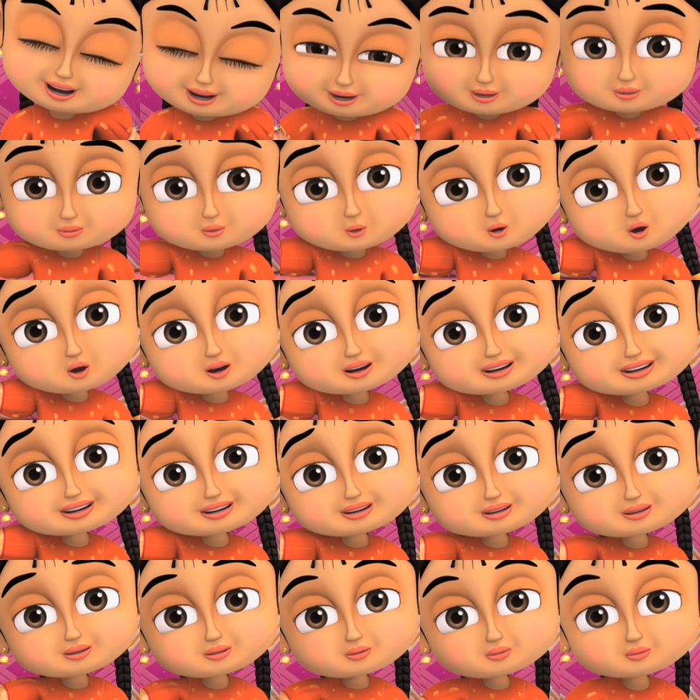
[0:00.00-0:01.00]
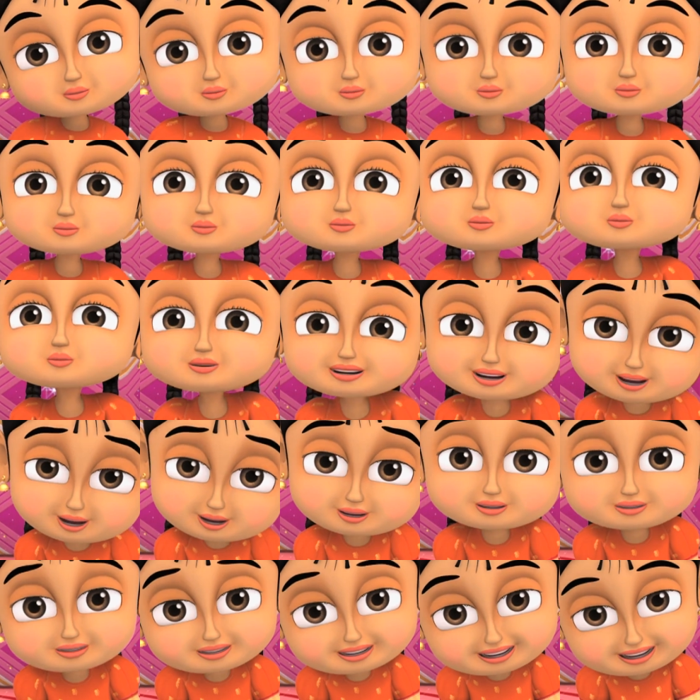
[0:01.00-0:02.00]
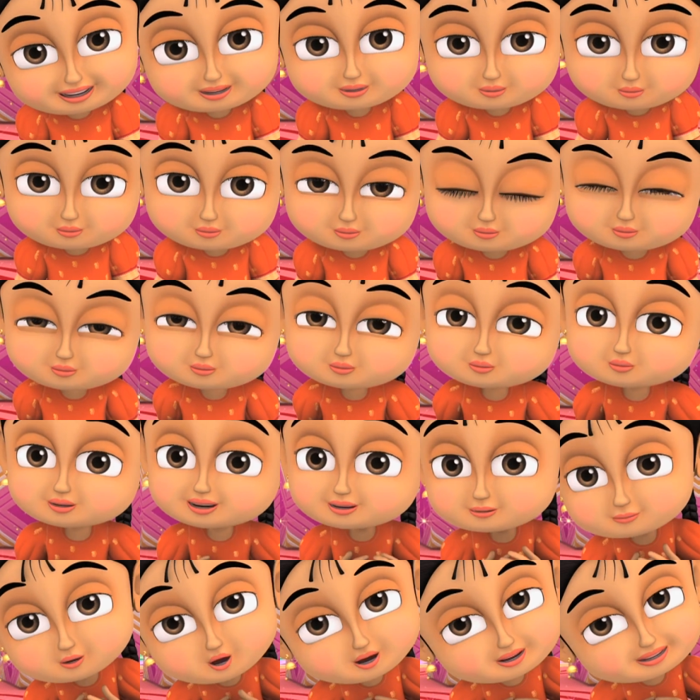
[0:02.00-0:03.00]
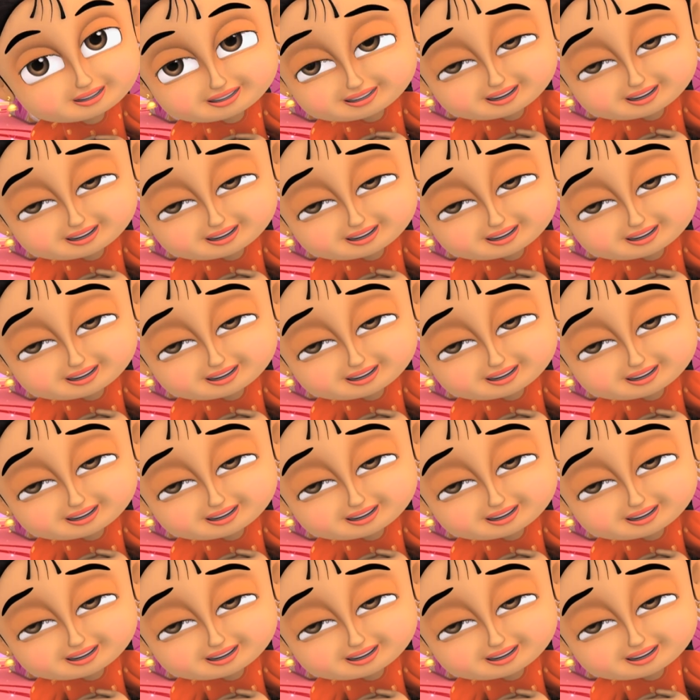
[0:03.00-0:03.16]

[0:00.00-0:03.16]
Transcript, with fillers: ஹாய் குட்டீஸ் இன்னைக்கு லீவை நான் ஜாலியாக என்ஜாய்